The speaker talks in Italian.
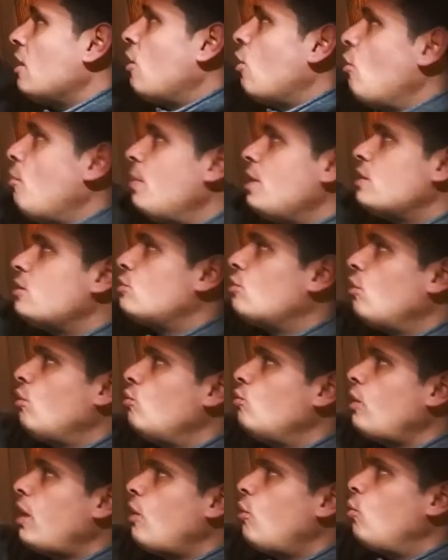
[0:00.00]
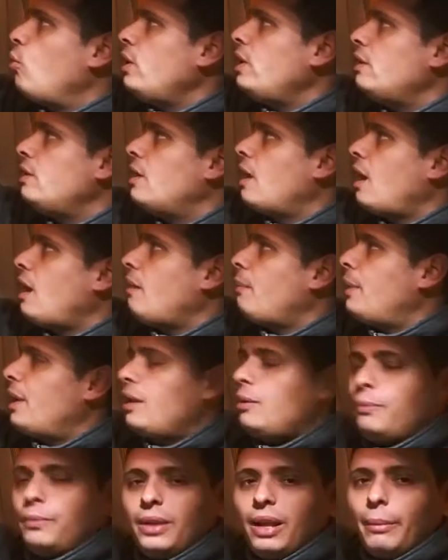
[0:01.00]
Ho messo una guida
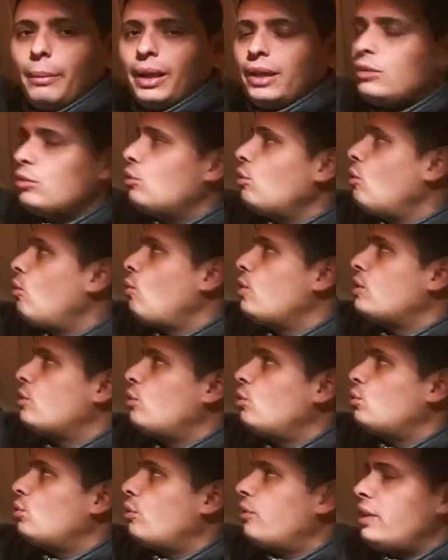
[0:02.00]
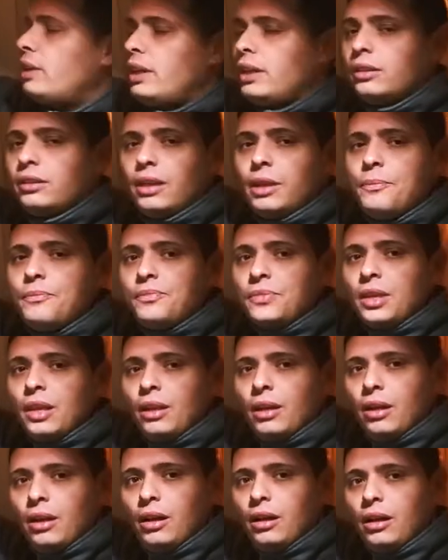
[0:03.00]
per il filamento, questo lo troverete
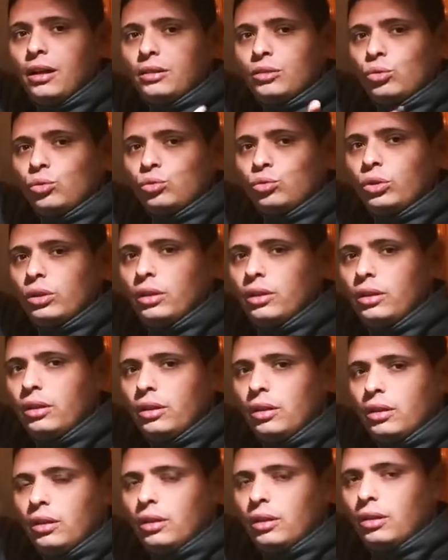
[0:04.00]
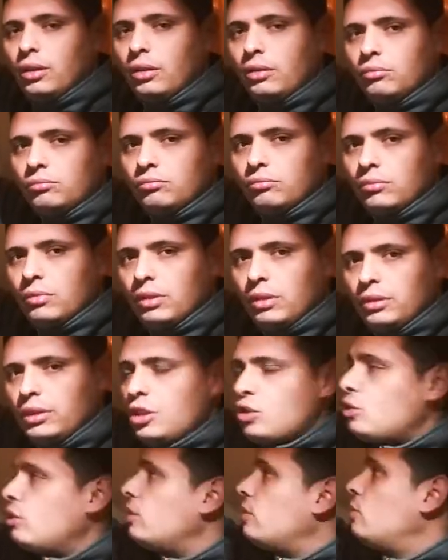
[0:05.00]
eh, sotto il link eh, in
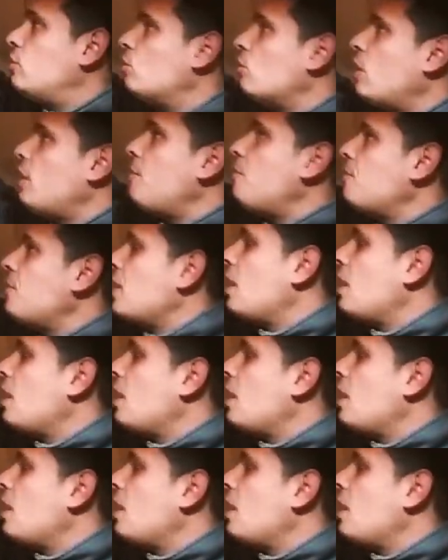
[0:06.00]
descrizione,